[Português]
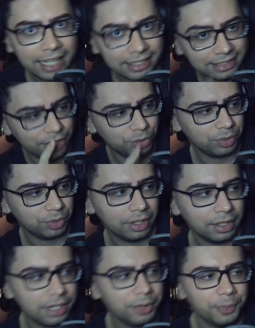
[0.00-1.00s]
Saiu,
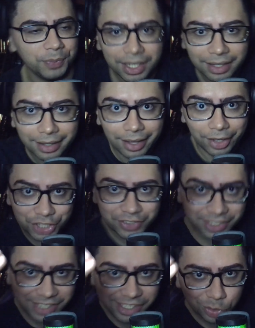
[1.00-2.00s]
agora saiu. Agora a gente
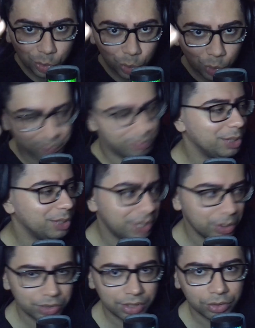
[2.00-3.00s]
vai fazendo. meu
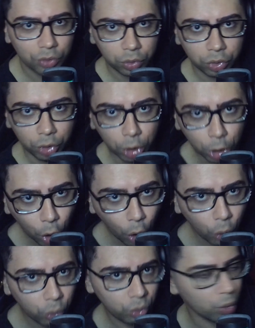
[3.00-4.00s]
Deus do céu, tô
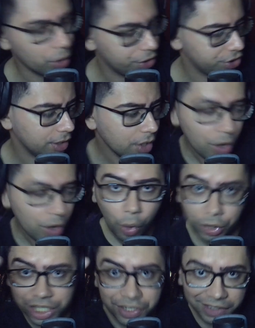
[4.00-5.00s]
louco hoje.
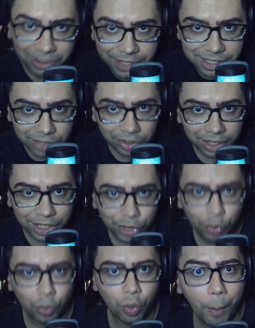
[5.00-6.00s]
Hoje a gente vai estar tá fazendo aqui
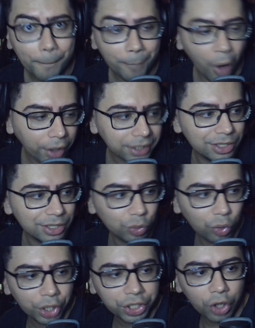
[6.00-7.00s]
o unboxing do
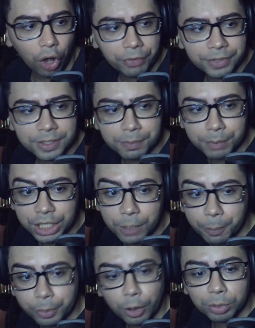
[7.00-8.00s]
Coyorvis Mini Pro